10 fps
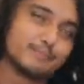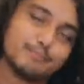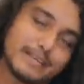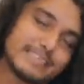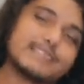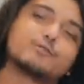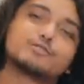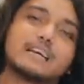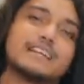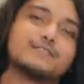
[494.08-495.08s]
में ज़्यादा
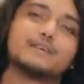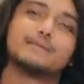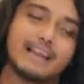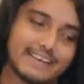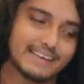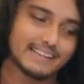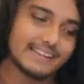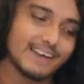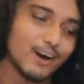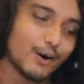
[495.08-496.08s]
कुछ था नहीं फिर भी लाइक कर
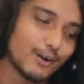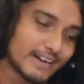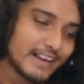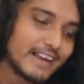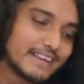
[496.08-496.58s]
देना और